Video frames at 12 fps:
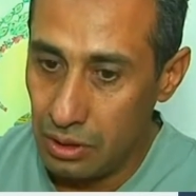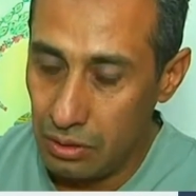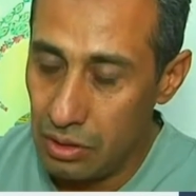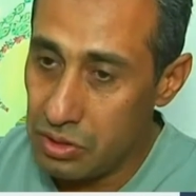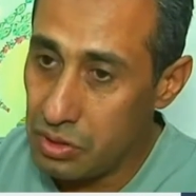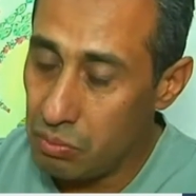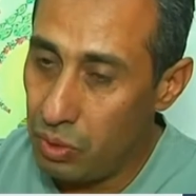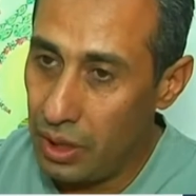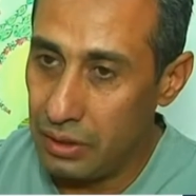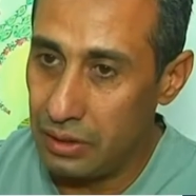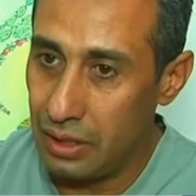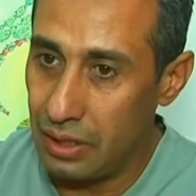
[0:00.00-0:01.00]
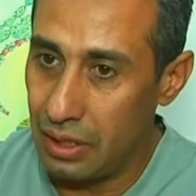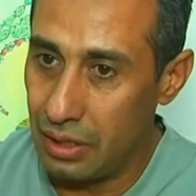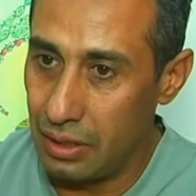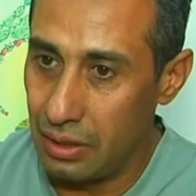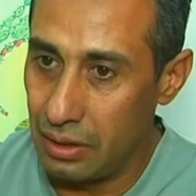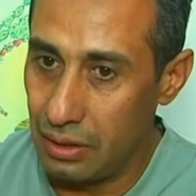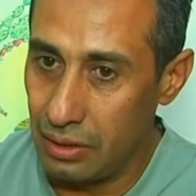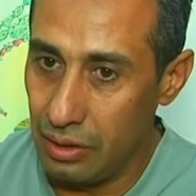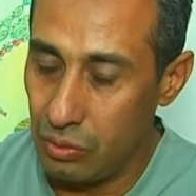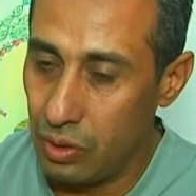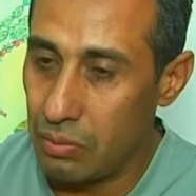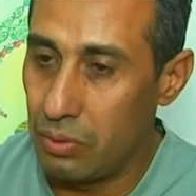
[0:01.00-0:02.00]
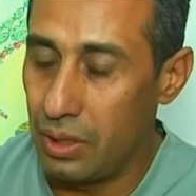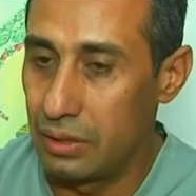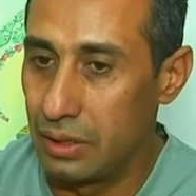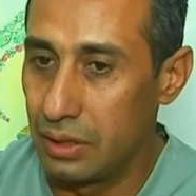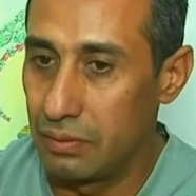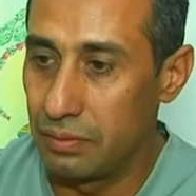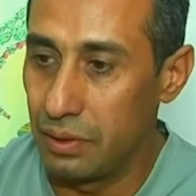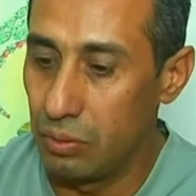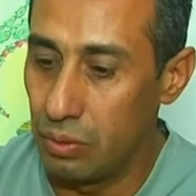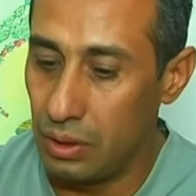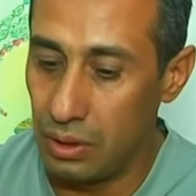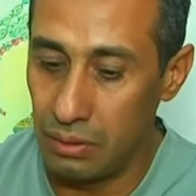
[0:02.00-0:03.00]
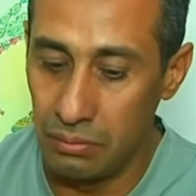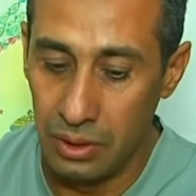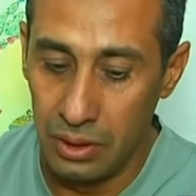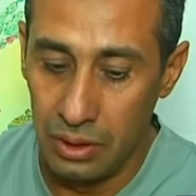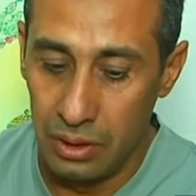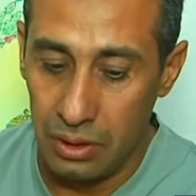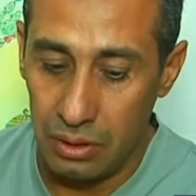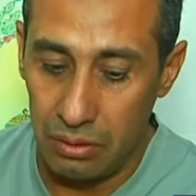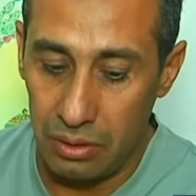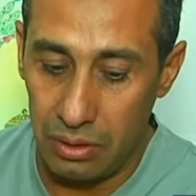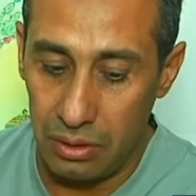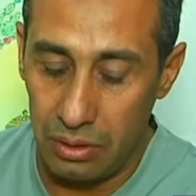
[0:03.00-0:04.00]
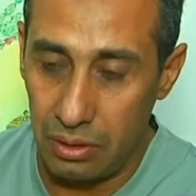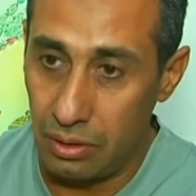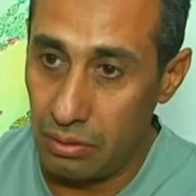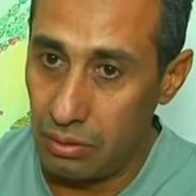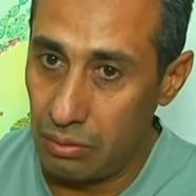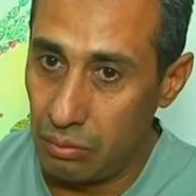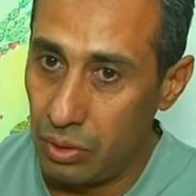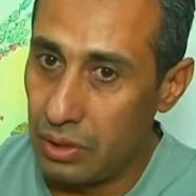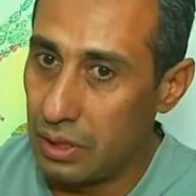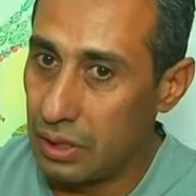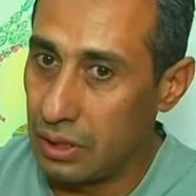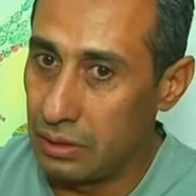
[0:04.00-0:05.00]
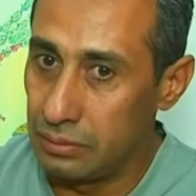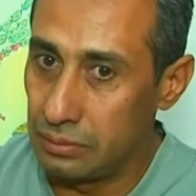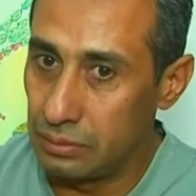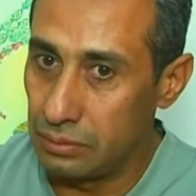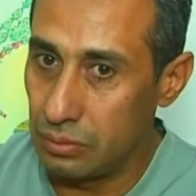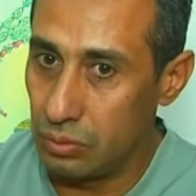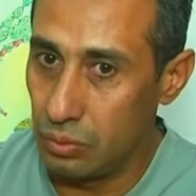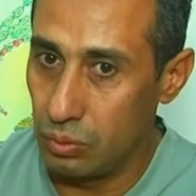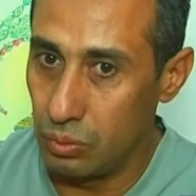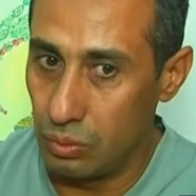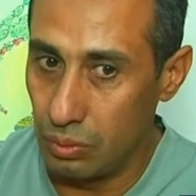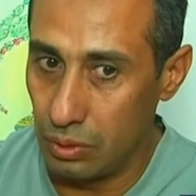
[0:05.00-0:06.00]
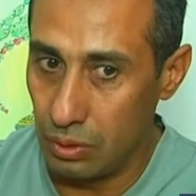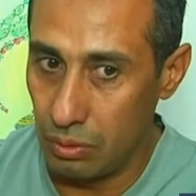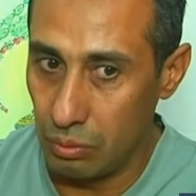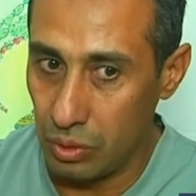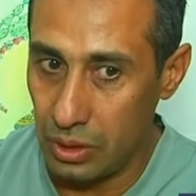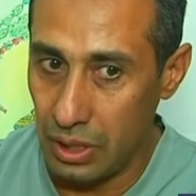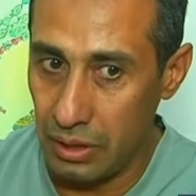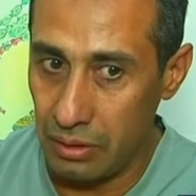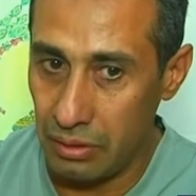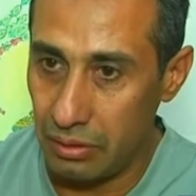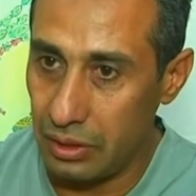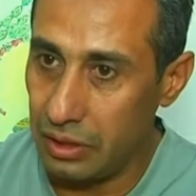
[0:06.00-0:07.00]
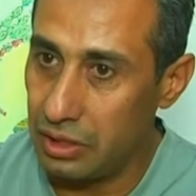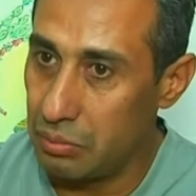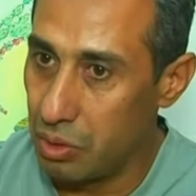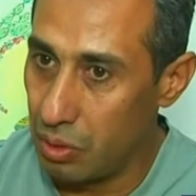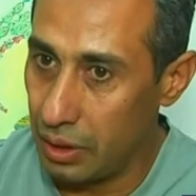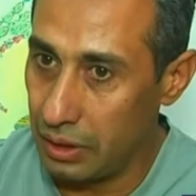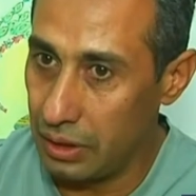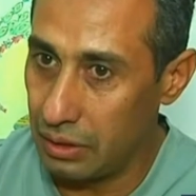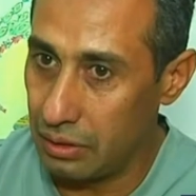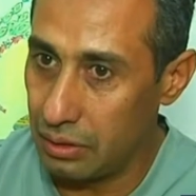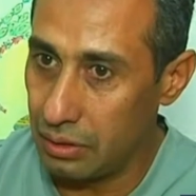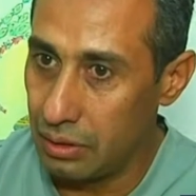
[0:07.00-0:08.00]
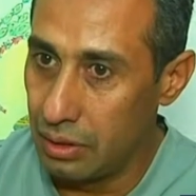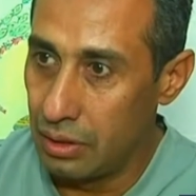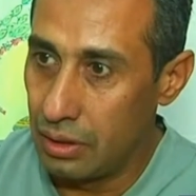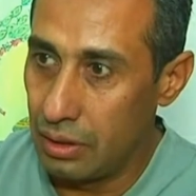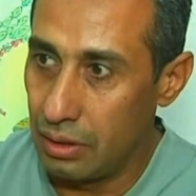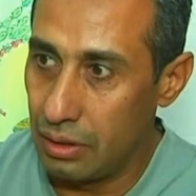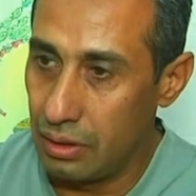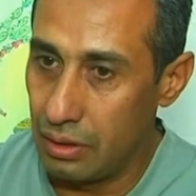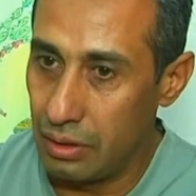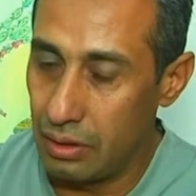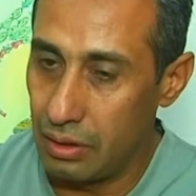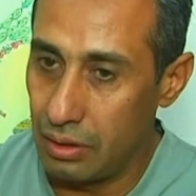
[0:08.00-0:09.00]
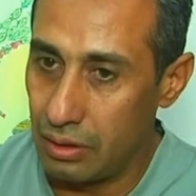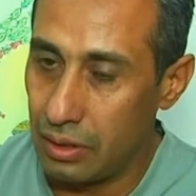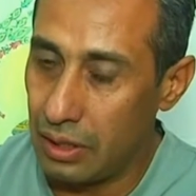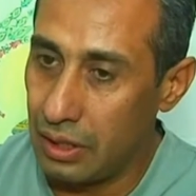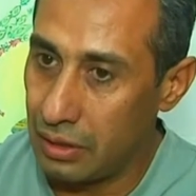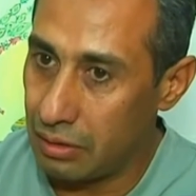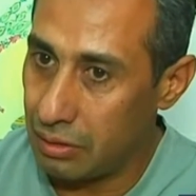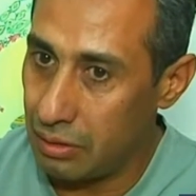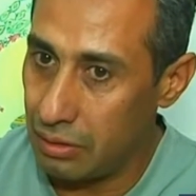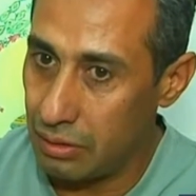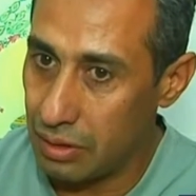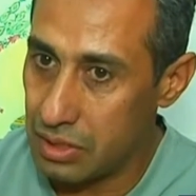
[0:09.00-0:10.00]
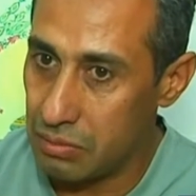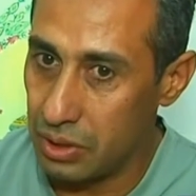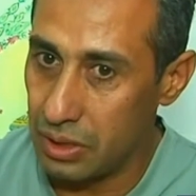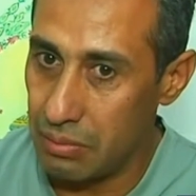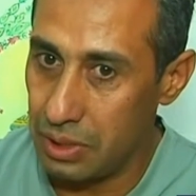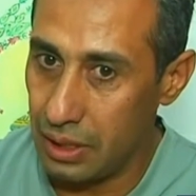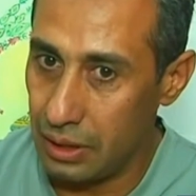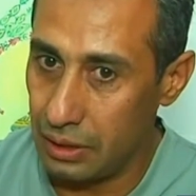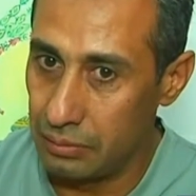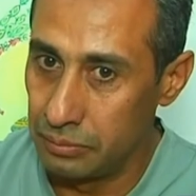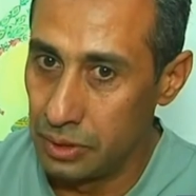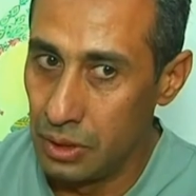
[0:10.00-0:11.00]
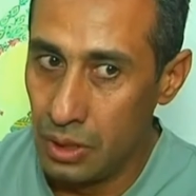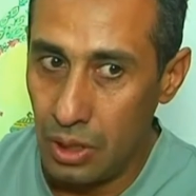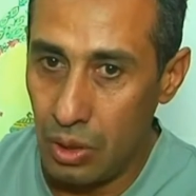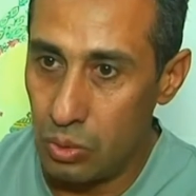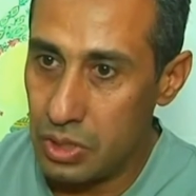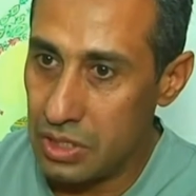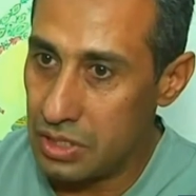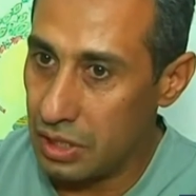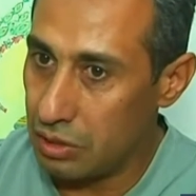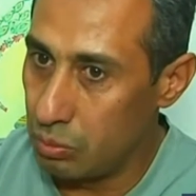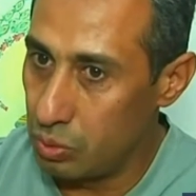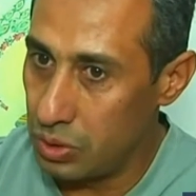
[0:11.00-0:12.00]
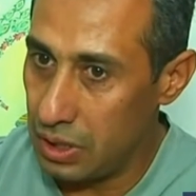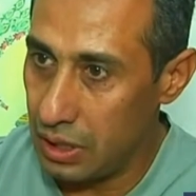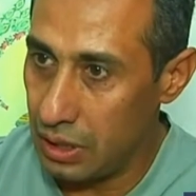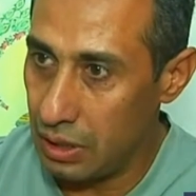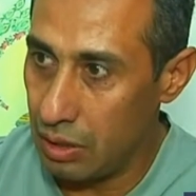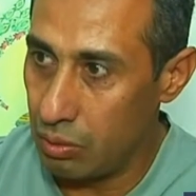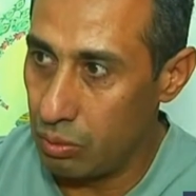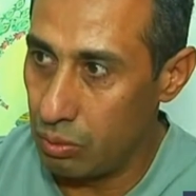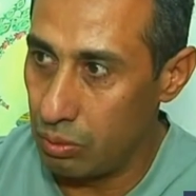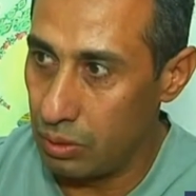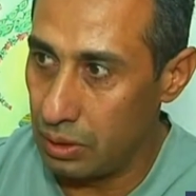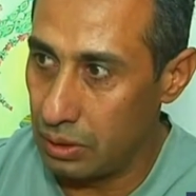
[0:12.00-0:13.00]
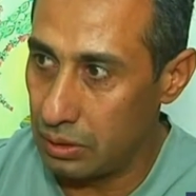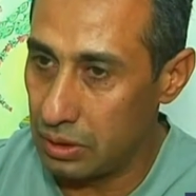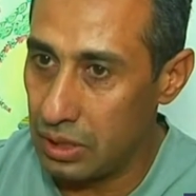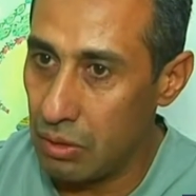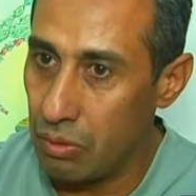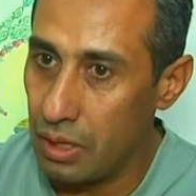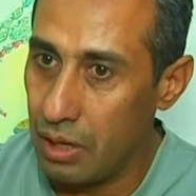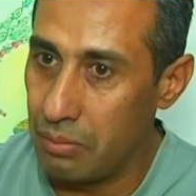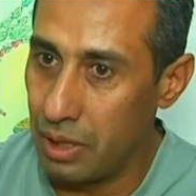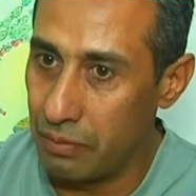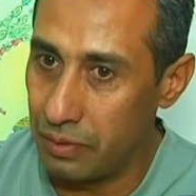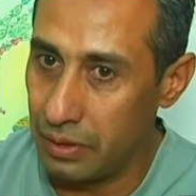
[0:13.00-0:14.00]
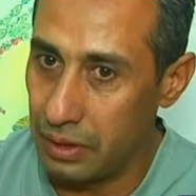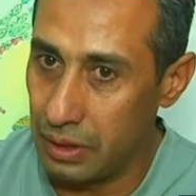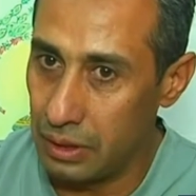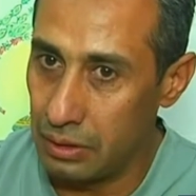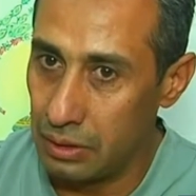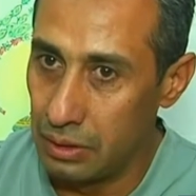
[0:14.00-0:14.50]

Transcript: اسم محدد العنوان محدد فهو آه، ملتقى ومكان تحديد مواعيد الطلعات للرسم بالطبيعة او جلسات المدير او آه، تداول الاعمال الفنيه